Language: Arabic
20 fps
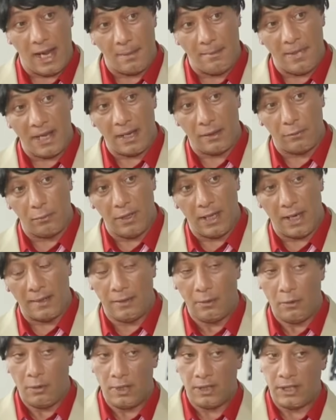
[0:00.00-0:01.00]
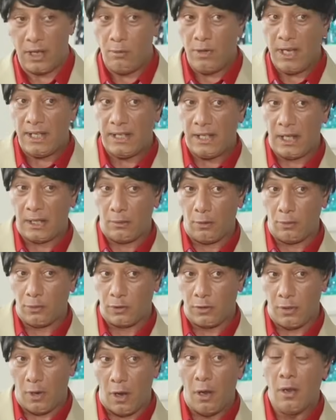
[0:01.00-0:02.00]
مرض وراثي يقول لك تو ولادي يطلعوا
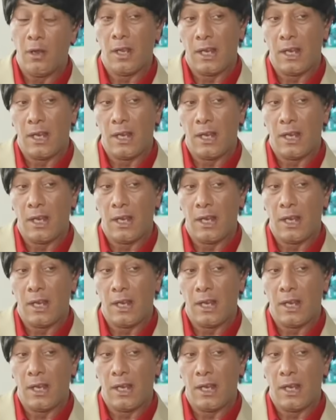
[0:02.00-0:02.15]
صلعوا